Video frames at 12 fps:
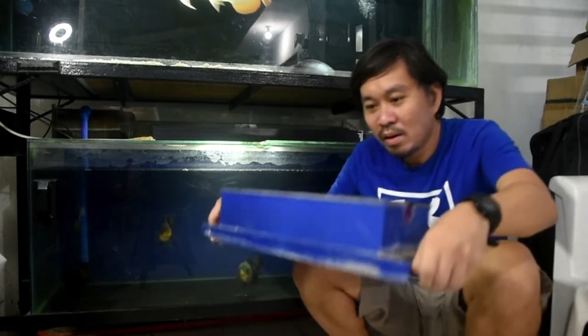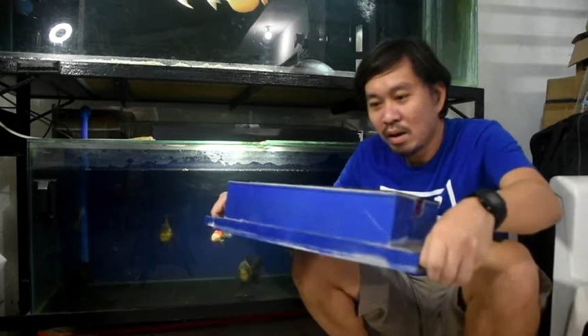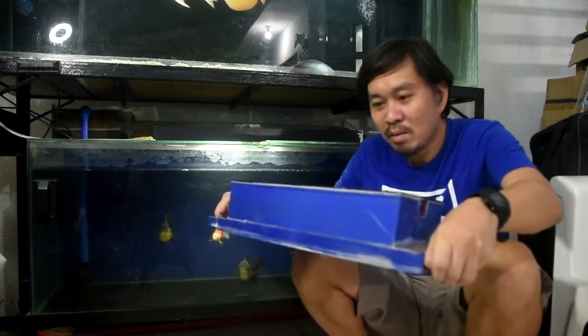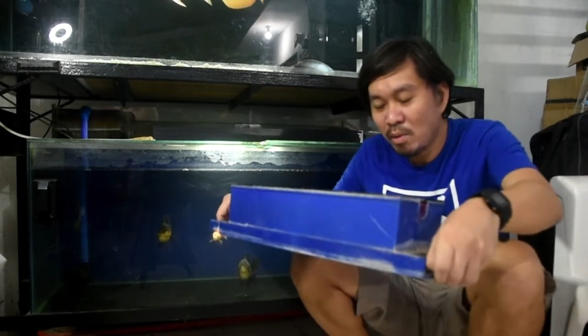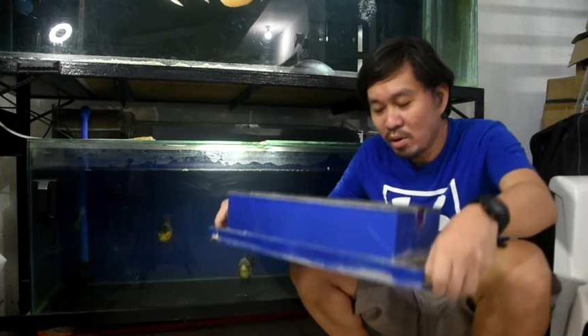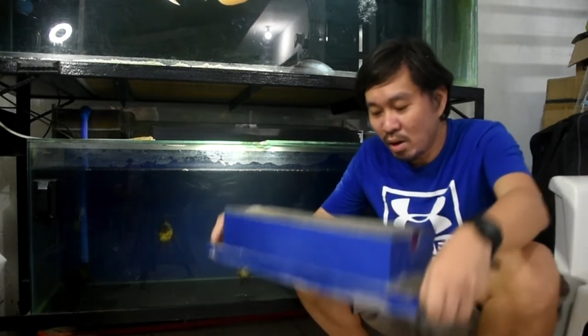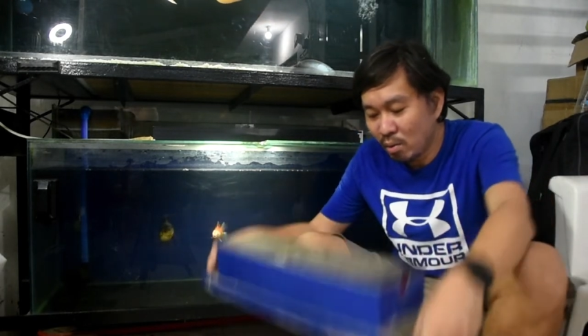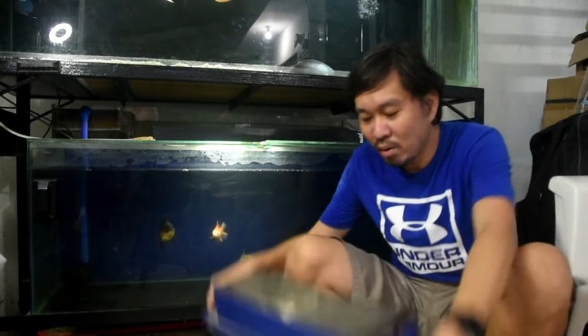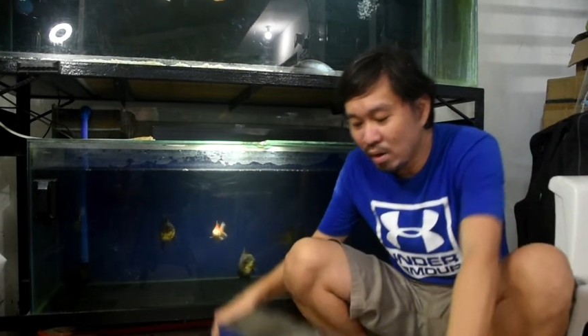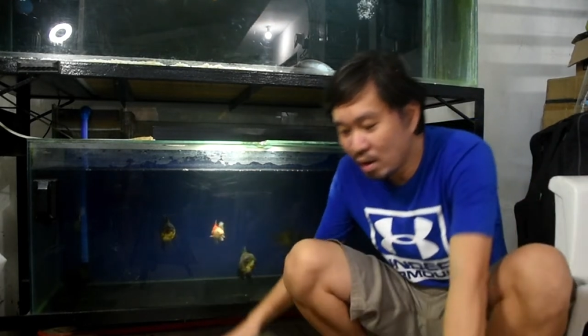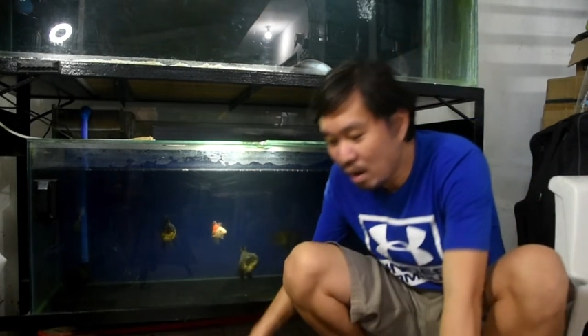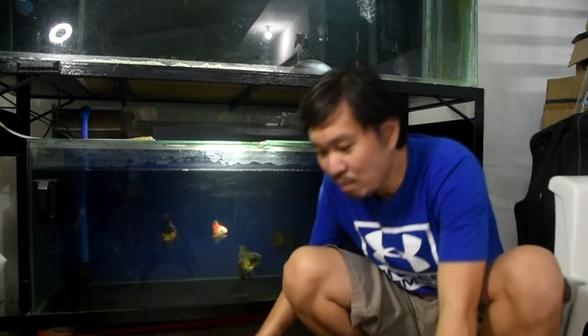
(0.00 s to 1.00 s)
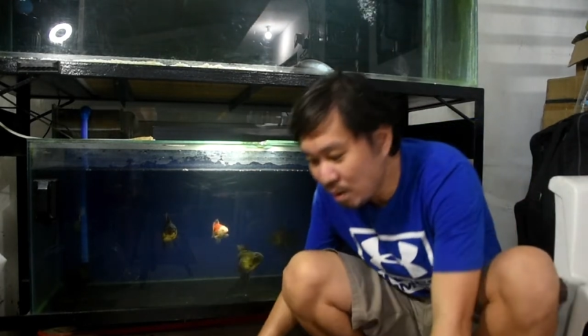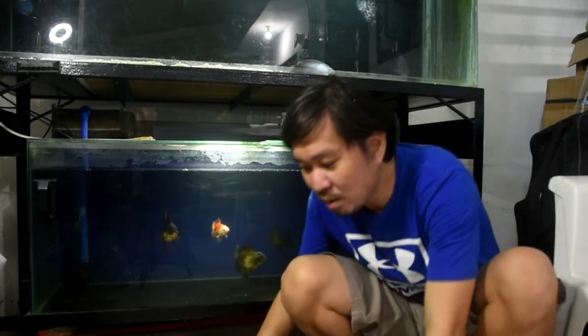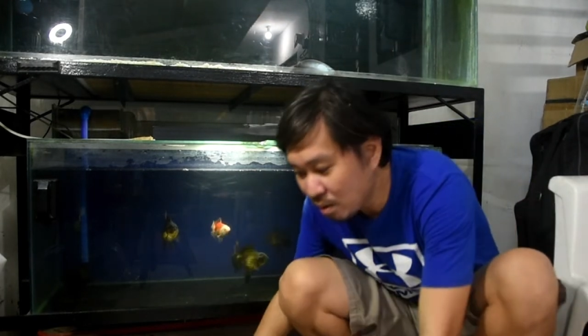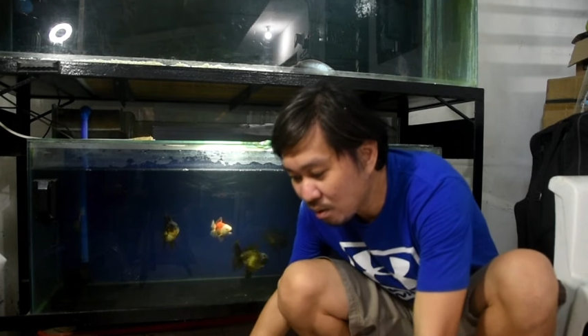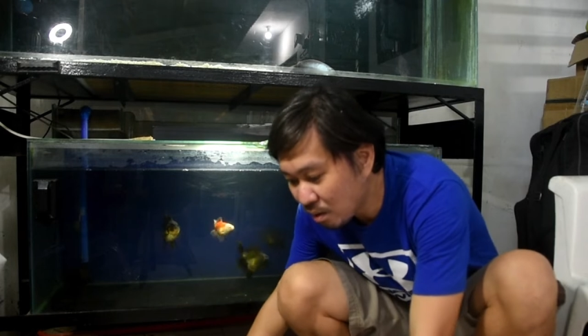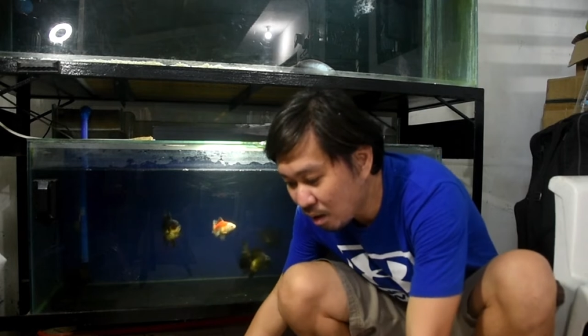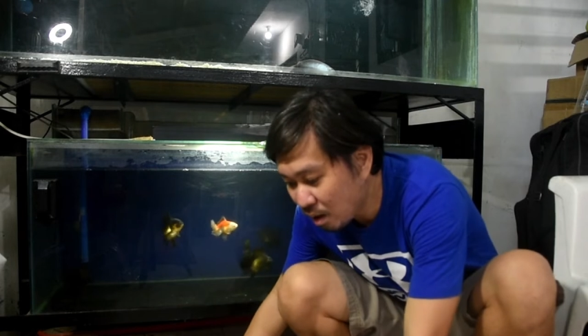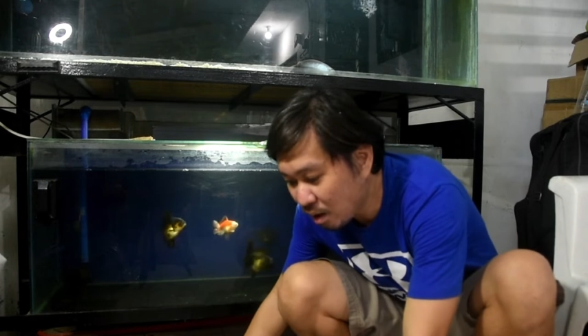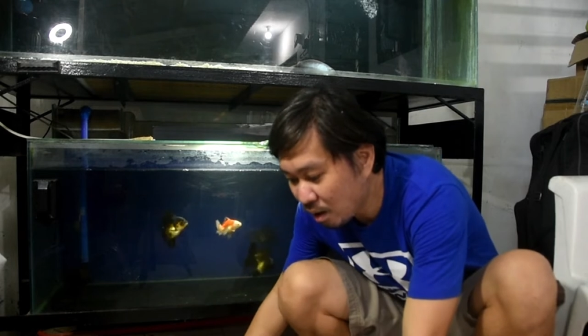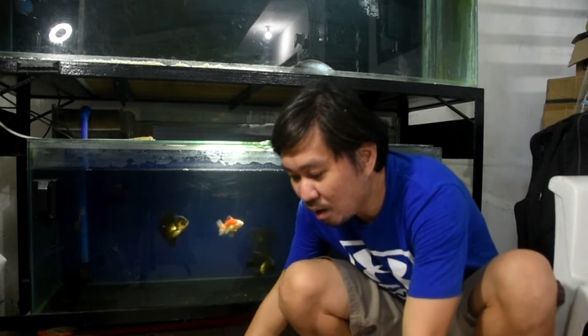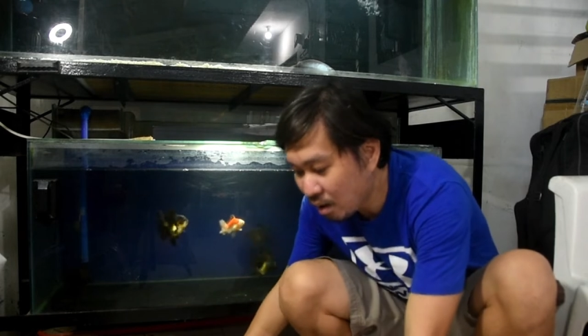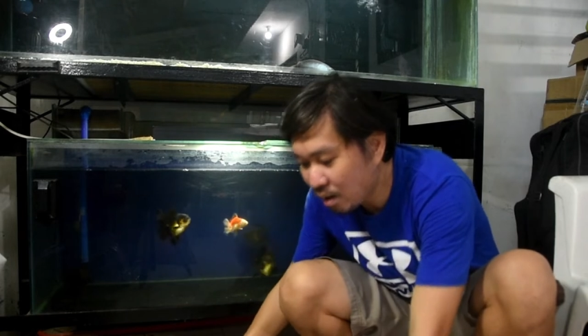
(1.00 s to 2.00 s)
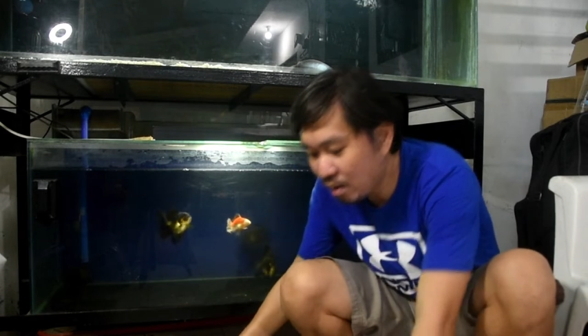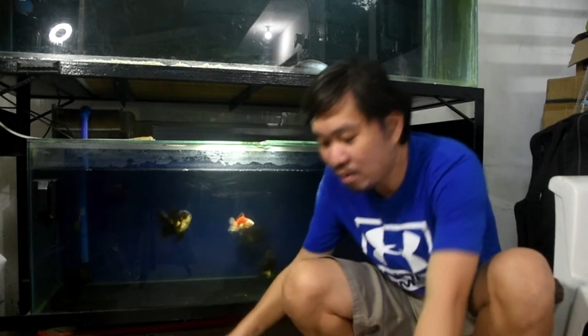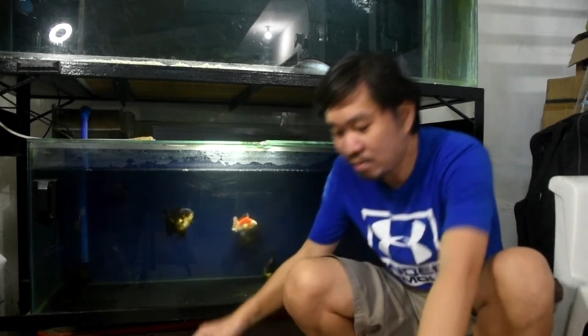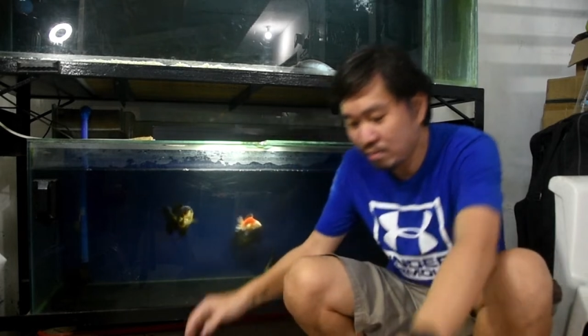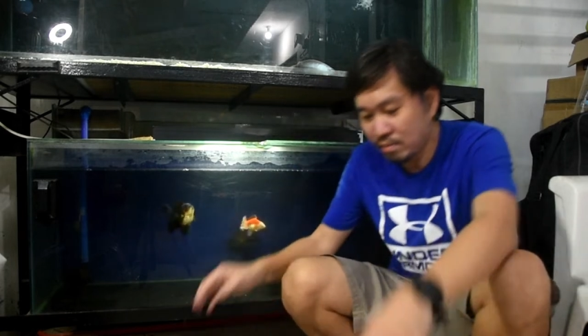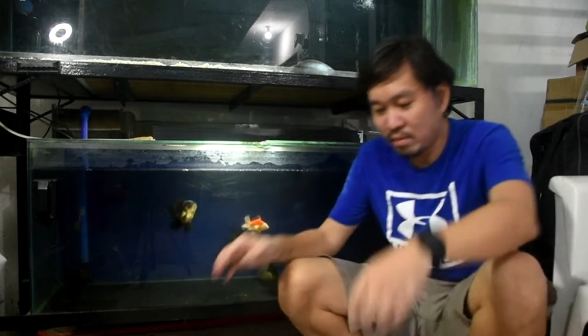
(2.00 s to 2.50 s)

uh, mo ni akong ginagamit no uh,